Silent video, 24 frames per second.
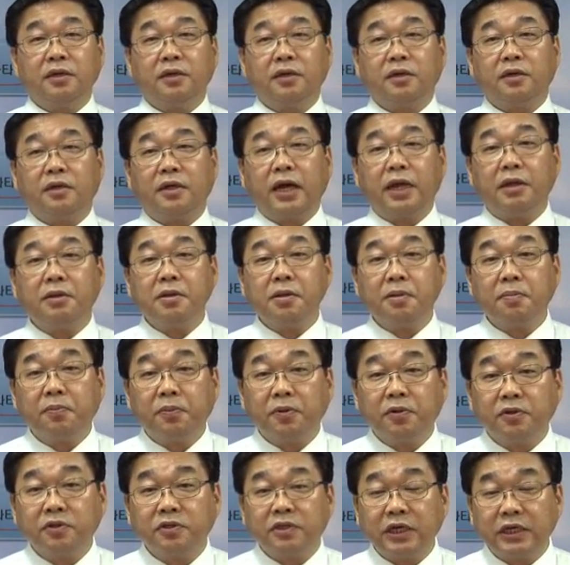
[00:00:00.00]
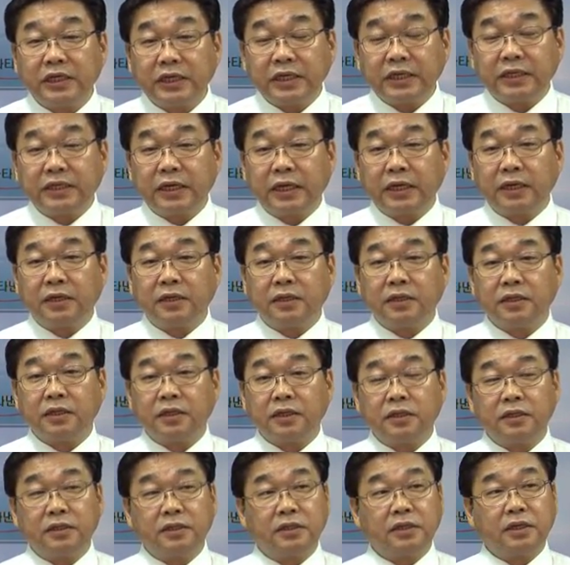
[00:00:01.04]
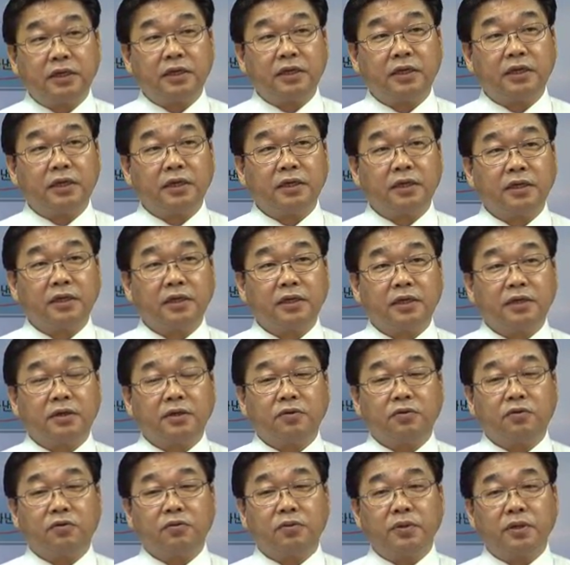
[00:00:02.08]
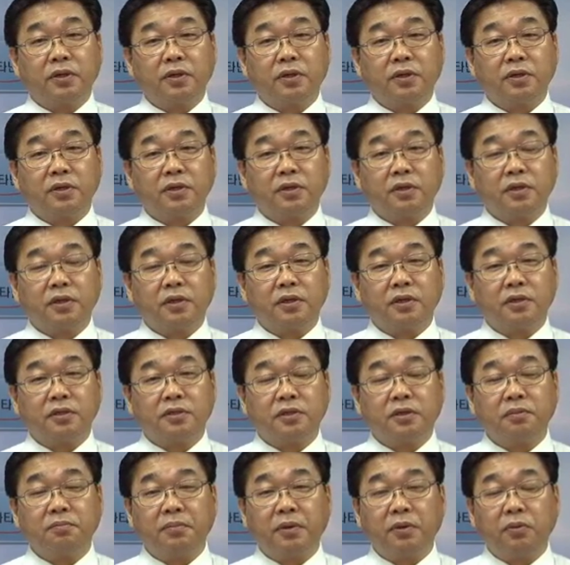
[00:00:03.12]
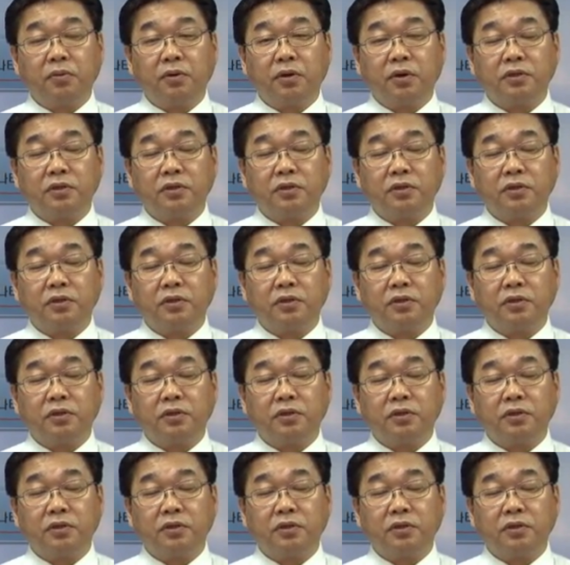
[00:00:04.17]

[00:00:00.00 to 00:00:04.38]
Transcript: IMF 어, 체제 때는 1대 500 1100,